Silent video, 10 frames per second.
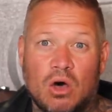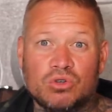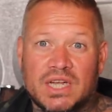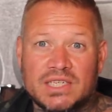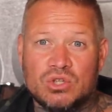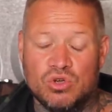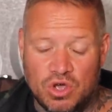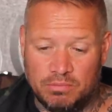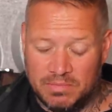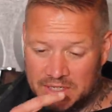Auch das
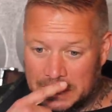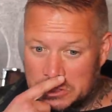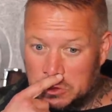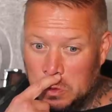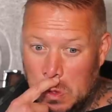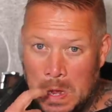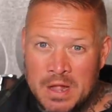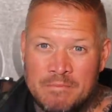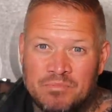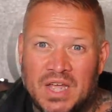gehört mit dazu,
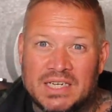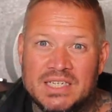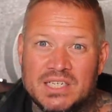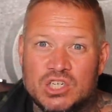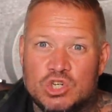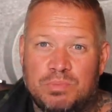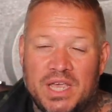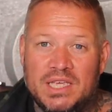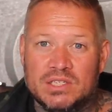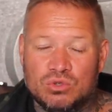dann diese
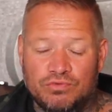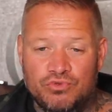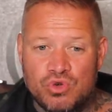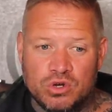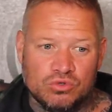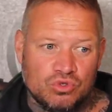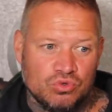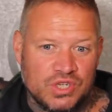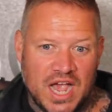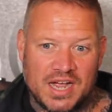Gespräche zu führen und
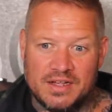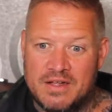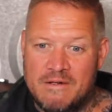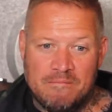zu sagen,